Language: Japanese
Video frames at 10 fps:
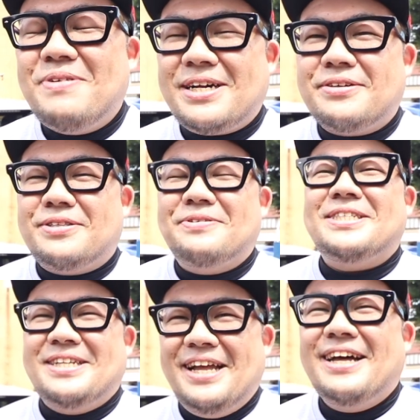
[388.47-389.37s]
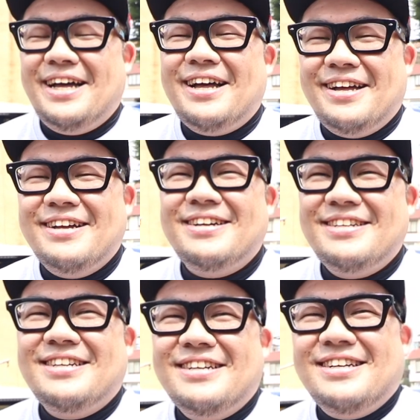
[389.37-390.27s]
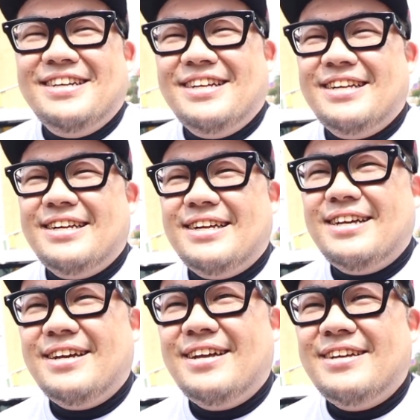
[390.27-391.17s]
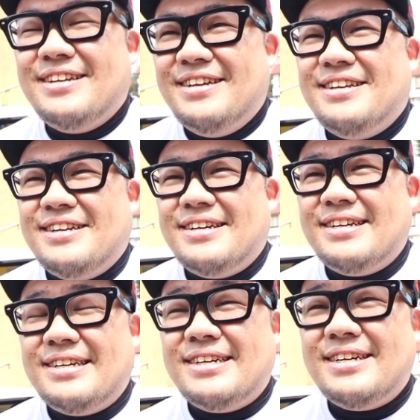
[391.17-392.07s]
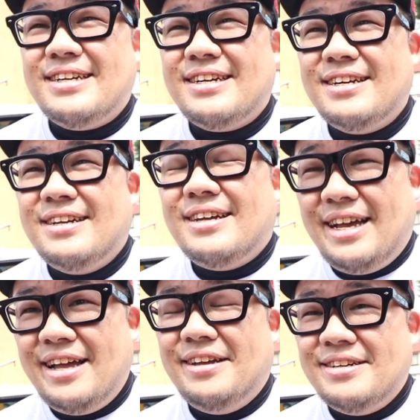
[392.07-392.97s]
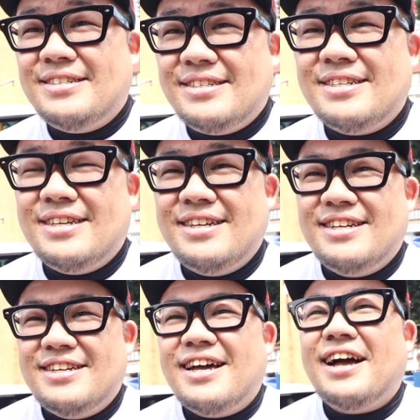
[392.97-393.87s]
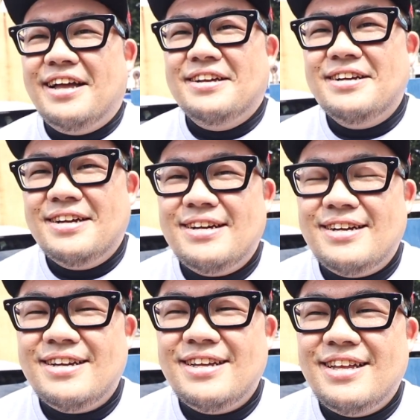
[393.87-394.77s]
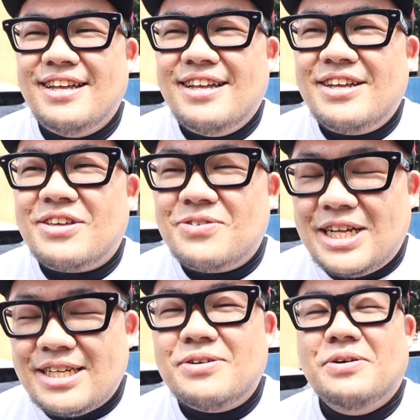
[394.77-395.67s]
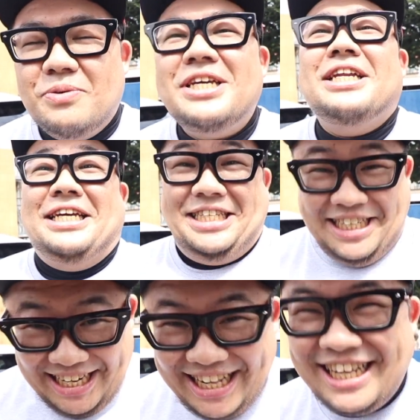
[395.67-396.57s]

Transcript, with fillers: か食ってますねすごい、で今日は皆さんに朝ごはんを聞いて回ってます、はい、今日の朝ごはんは今日の朝ごはんおにぎりです